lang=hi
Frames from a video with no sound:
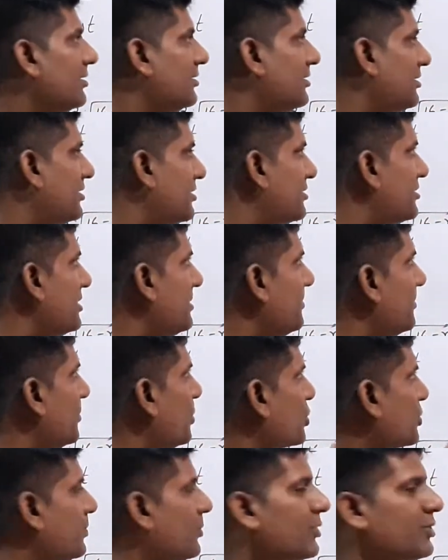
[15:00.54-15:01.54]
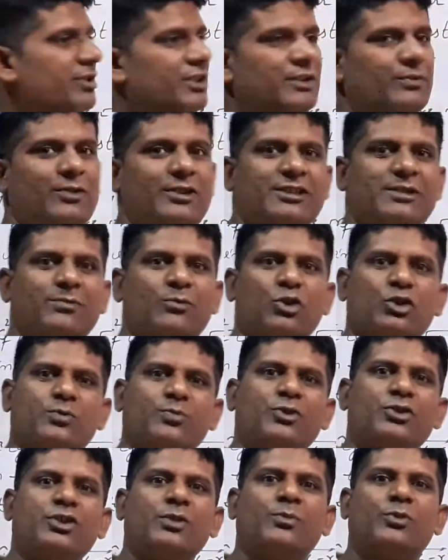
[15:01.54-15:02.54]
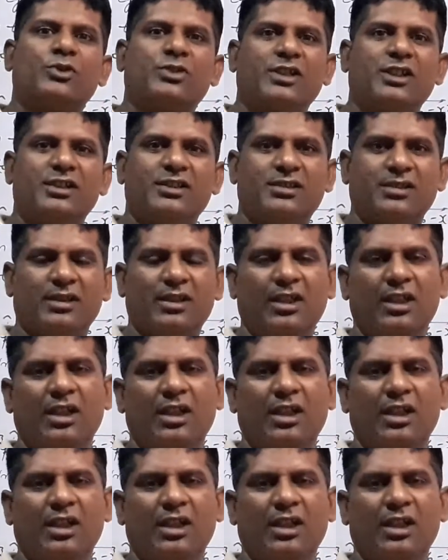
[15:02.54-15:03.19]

इज द मोस्ट मोस्ट दिस वॉज द मोस्ट मोस्ट इंपॉर्टेंट